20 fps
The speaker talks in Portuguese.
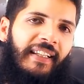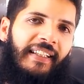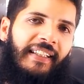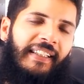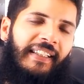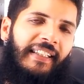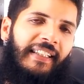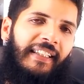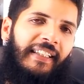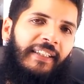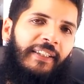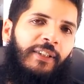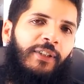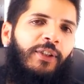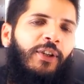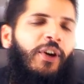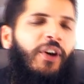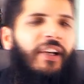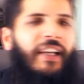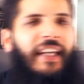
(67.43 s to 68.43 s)
é,
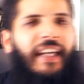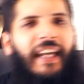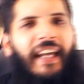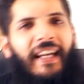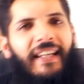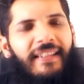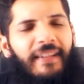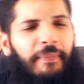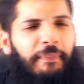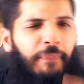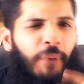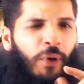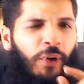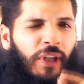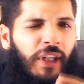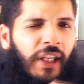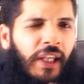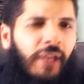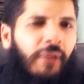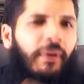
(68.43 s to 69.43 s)
orquestra,
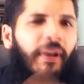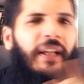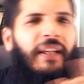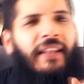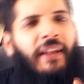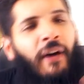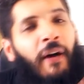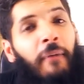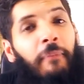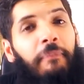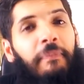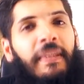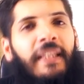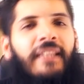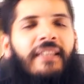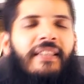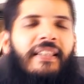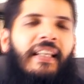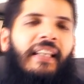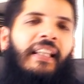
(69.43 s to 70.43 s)
pouquinho, ele dá uma
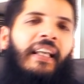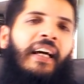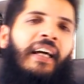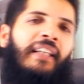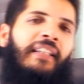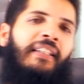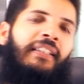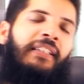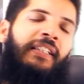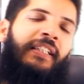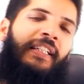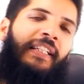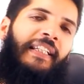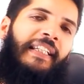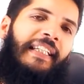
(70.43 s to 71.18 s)
pincelada,